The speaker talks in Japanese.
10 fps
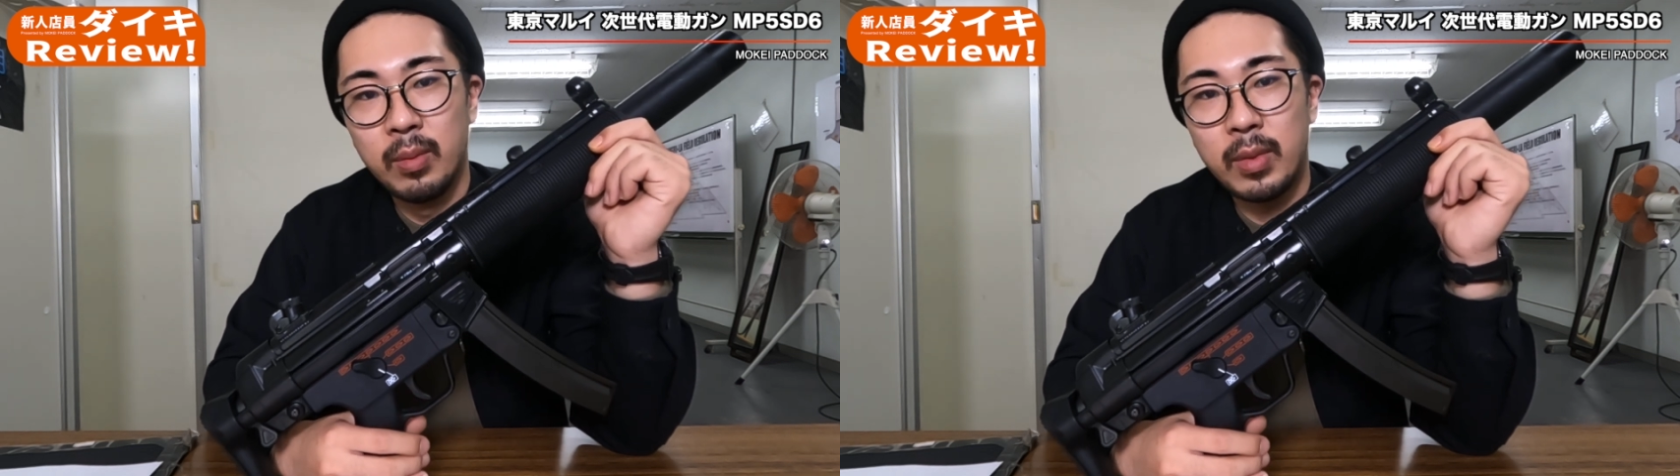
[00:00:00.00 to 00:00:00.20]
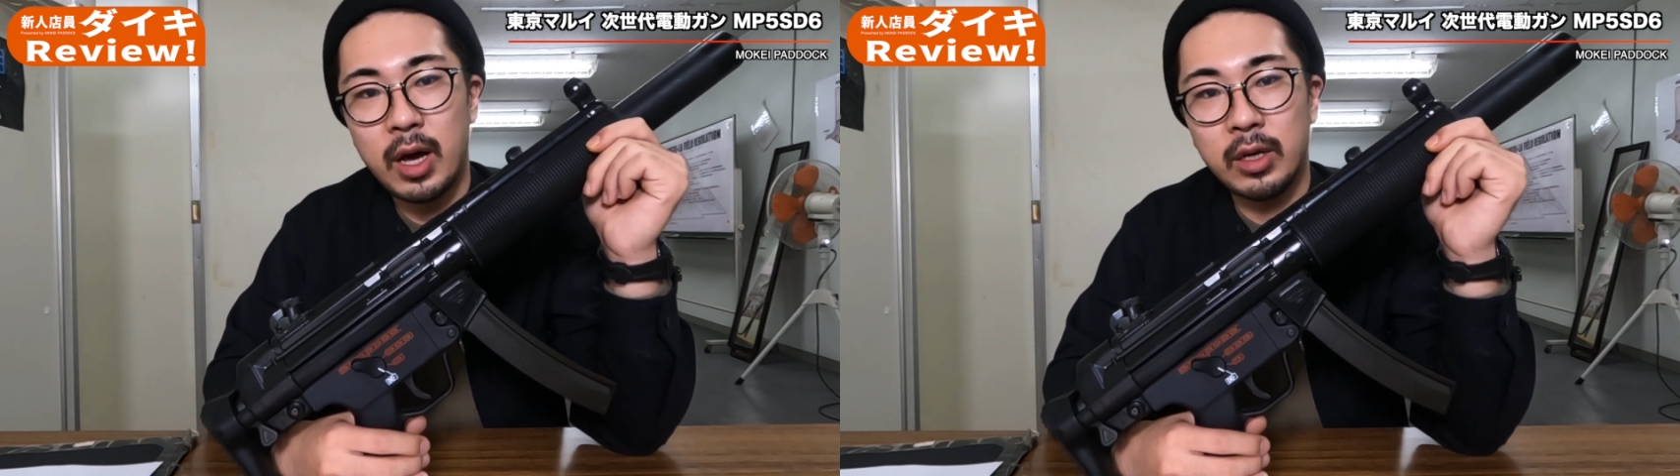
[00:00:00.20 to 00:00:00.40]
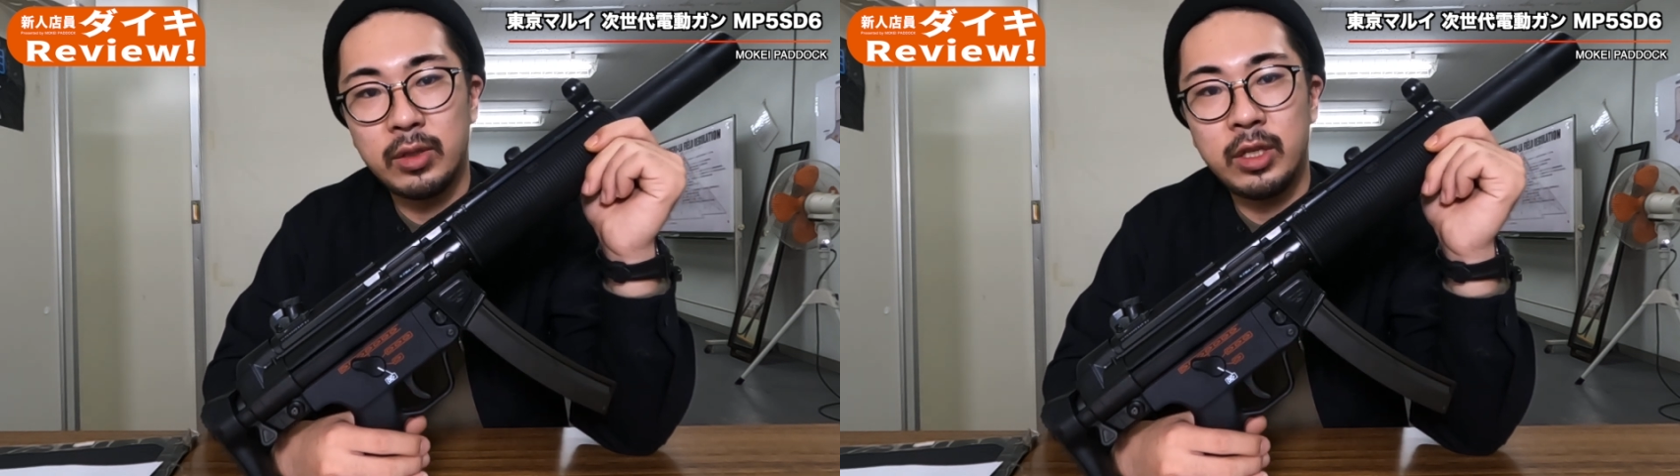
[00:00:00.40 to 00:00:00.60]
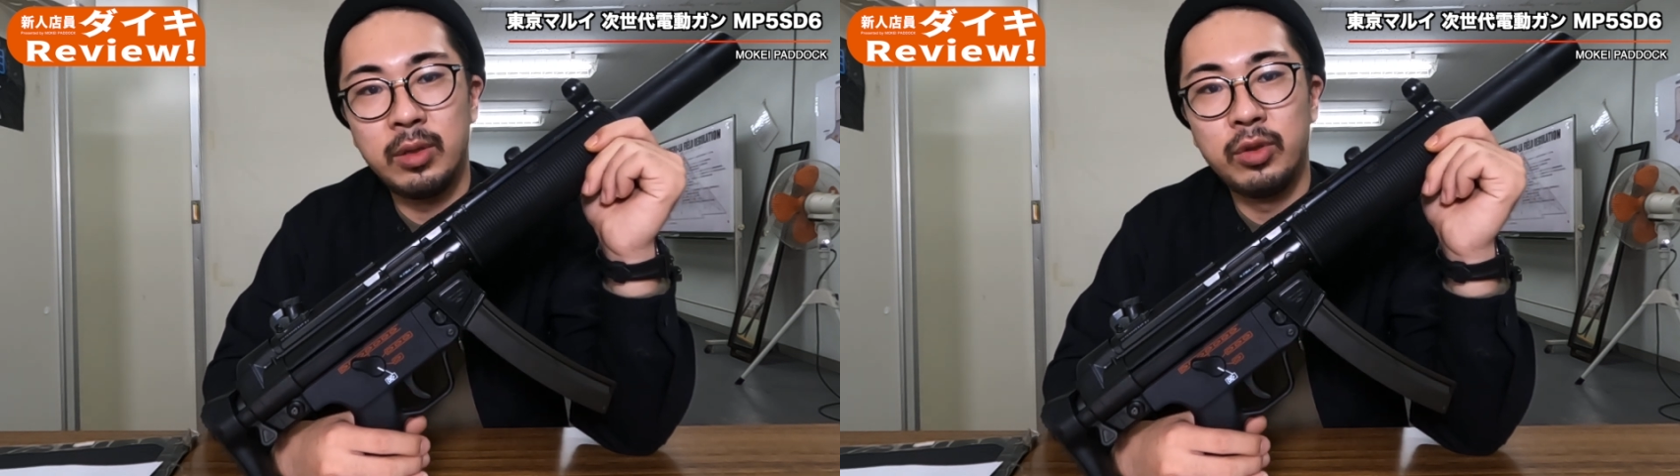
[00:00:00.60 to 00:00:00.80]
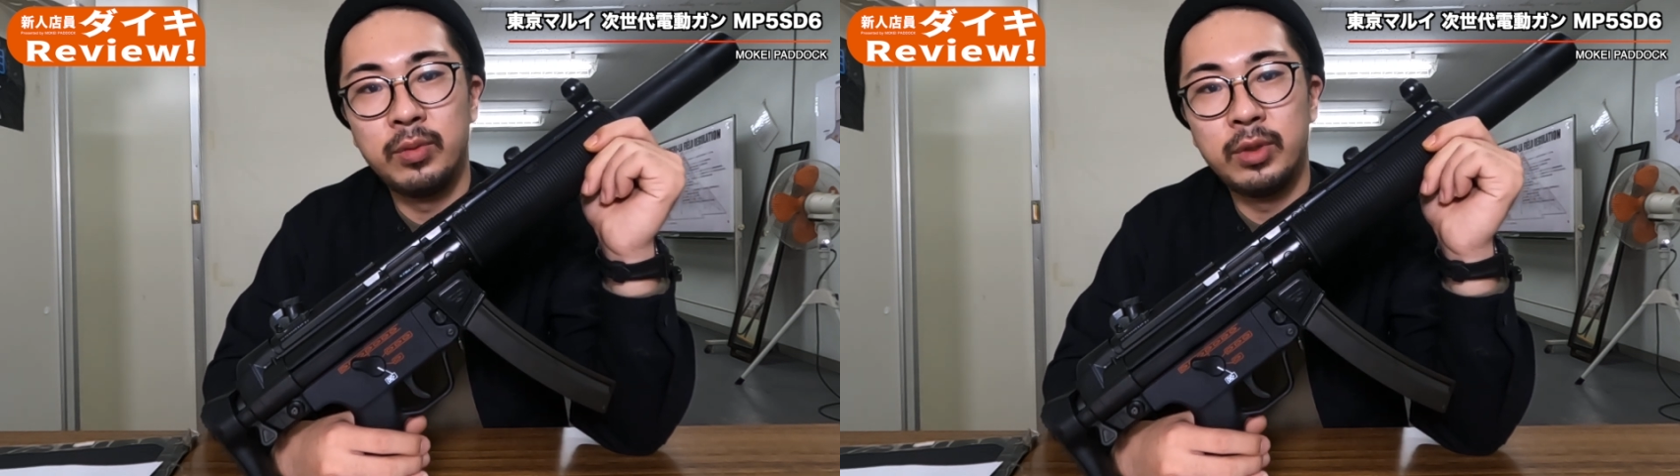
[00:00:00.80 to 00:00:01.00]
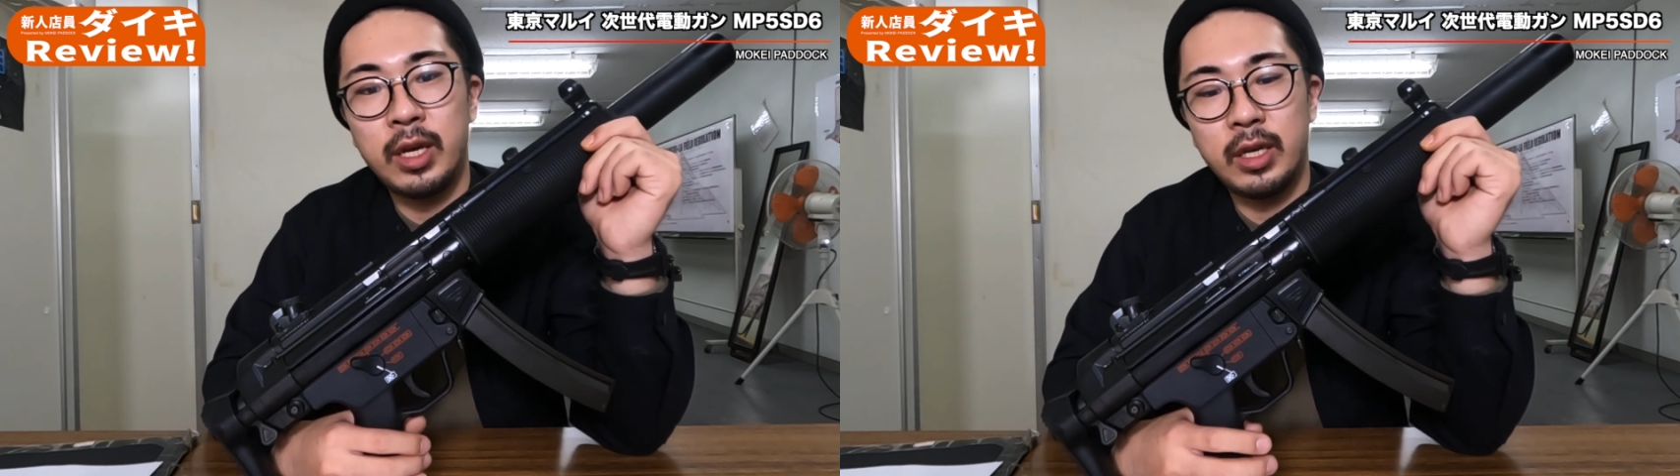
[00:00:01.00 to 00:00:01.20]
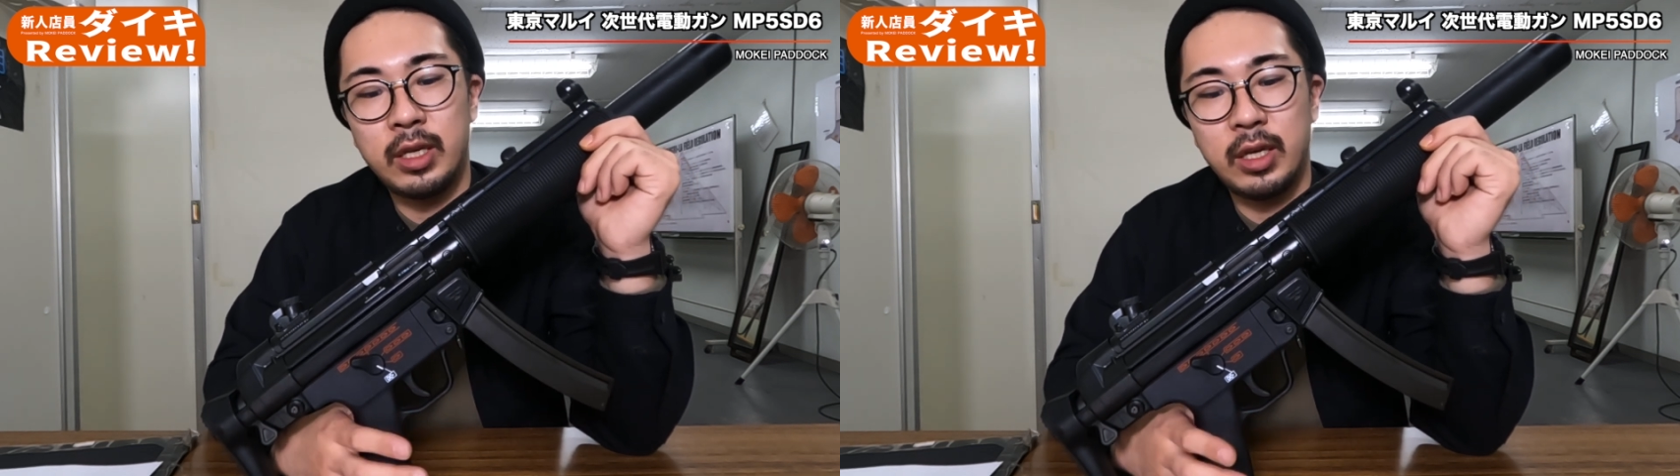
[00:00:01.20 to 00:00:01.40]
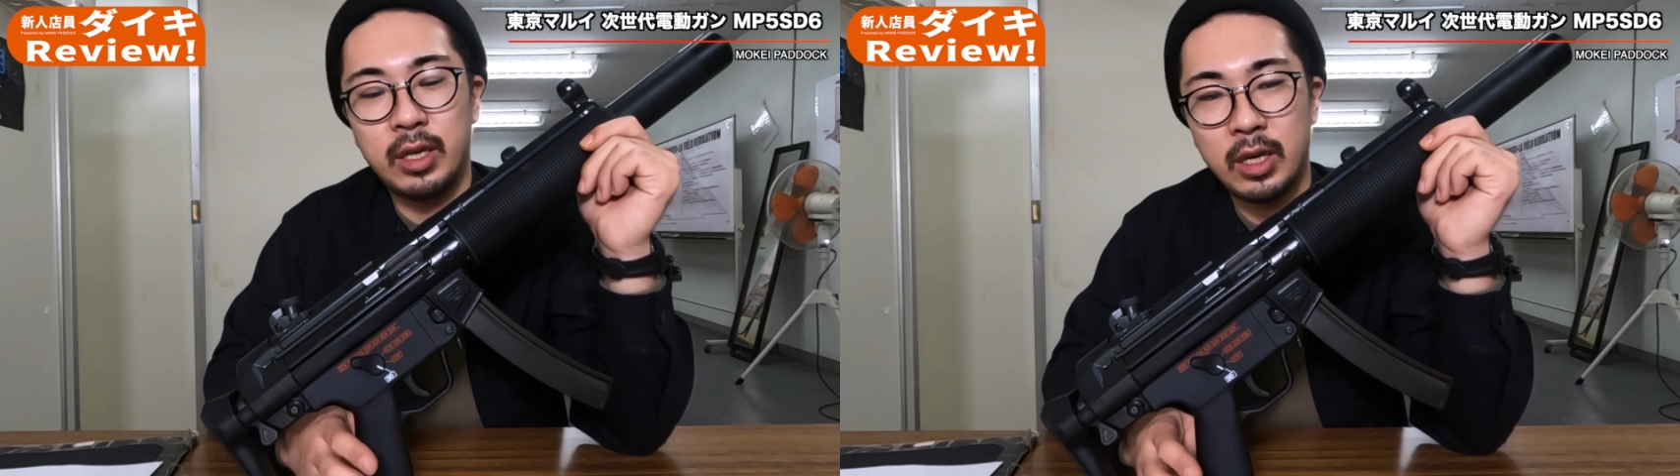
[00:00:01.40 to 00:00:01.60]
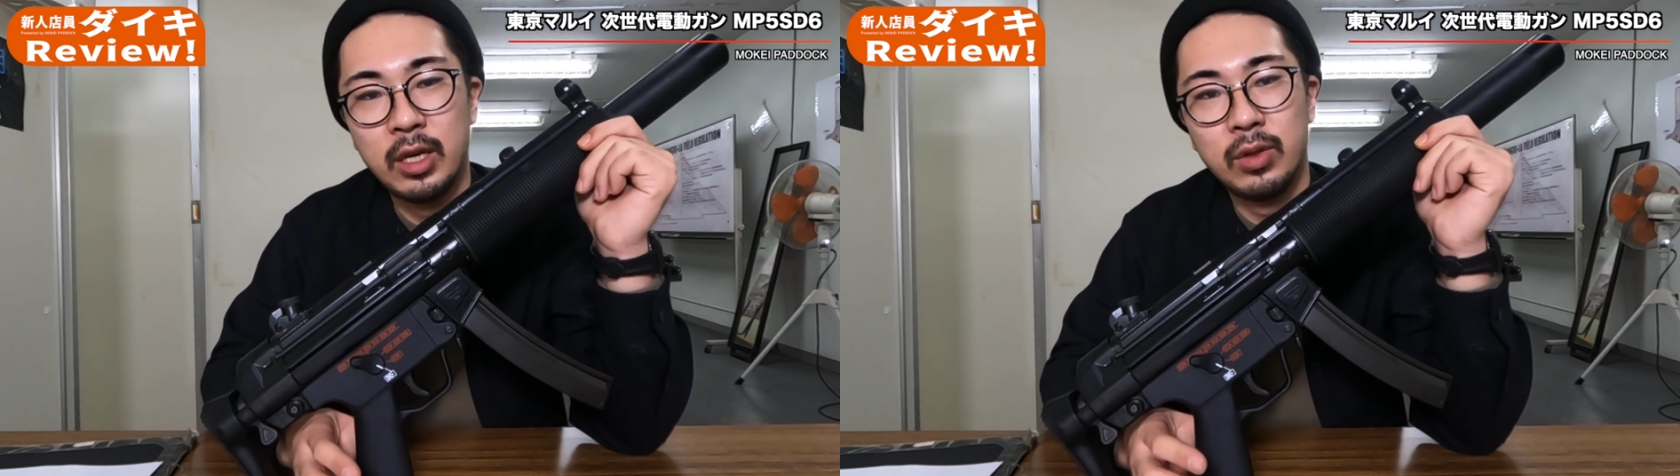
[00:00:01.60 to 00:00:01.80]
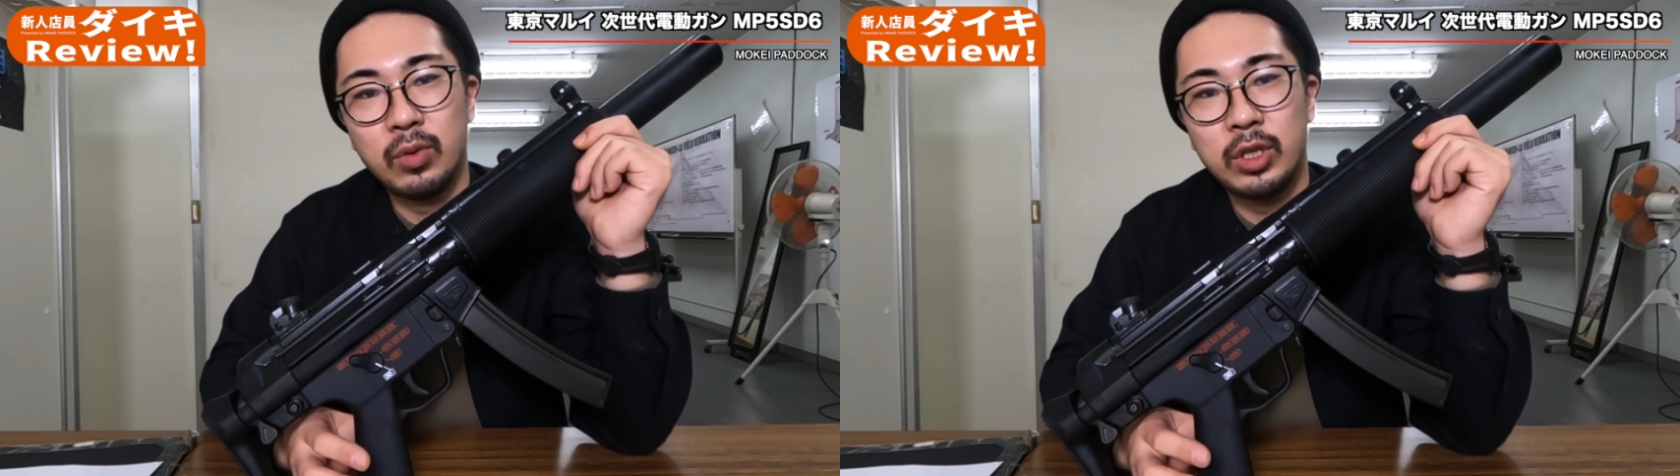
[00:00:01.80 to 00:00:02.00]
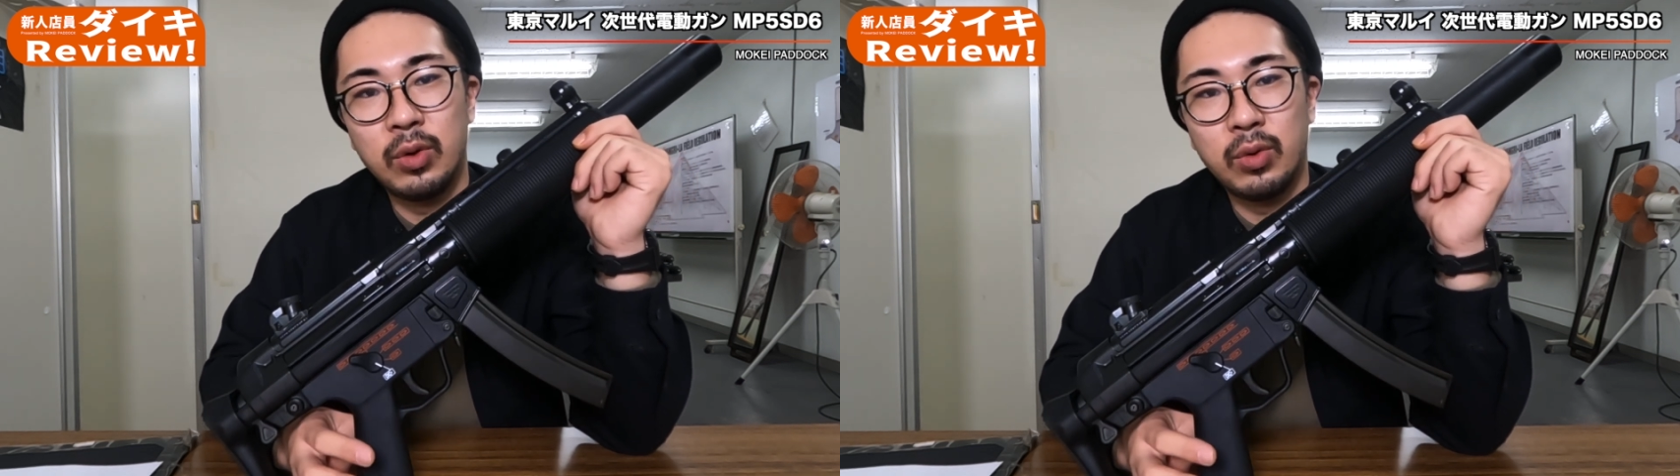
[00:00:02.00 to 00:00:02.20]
まあ、アクティブブレーキの機